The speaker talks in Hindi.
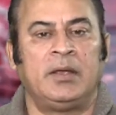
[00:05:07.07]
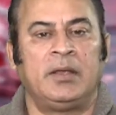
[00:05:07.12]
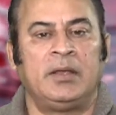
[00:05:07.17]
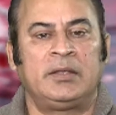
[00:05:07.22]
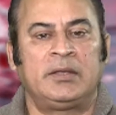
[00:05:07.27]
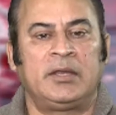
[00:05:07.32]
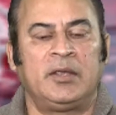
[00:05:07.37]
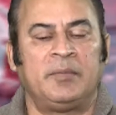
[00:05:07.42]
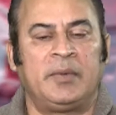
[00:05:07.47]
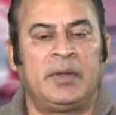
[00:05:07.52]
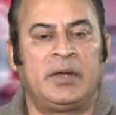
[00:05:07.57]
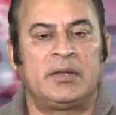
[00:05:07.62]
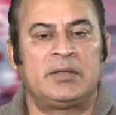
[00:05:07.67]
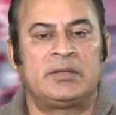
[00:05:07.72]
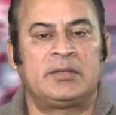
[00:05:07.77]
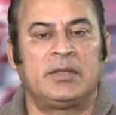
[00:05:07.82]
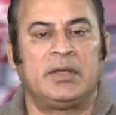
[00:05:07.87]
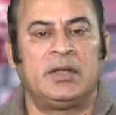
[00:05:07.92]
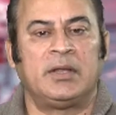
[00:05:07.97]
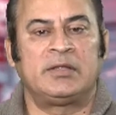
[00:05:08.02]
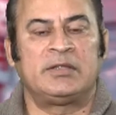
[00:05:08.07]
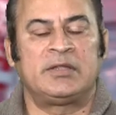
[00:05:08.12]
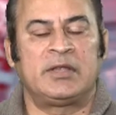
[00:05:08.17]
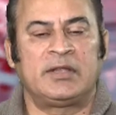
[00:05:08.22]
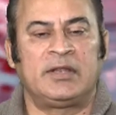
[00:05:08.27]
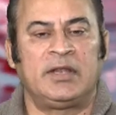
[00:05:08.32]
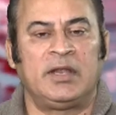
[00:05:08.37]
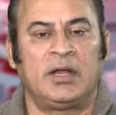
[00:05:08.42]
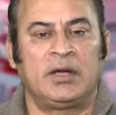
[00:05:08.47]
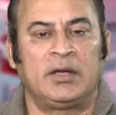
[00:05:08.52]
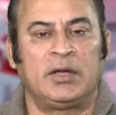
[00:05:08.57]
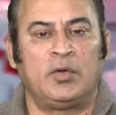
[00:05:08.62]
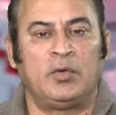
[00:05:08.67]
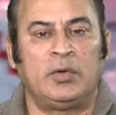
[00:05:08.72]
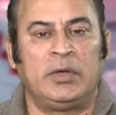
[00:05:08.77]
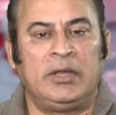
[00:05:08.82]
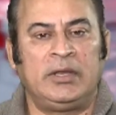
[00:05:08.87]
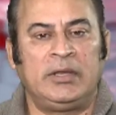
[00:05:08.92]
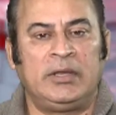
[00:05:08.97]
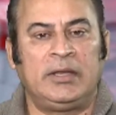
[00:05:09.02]
इसके बरक्स सख्त
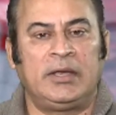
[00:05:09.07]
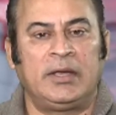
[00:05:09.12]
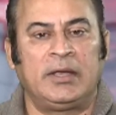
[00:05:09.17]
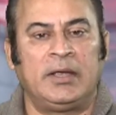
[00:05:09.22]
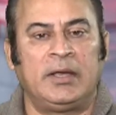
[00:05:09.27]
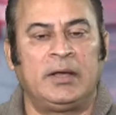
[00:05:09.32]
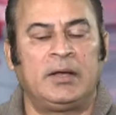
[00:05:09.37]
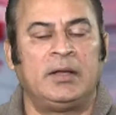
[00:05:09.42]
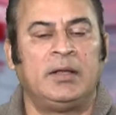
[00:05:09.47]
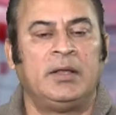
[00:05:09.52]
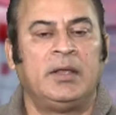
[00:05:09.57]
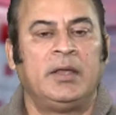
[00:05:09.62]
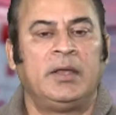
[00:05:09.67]
लॉकडाउन नहीं किया गया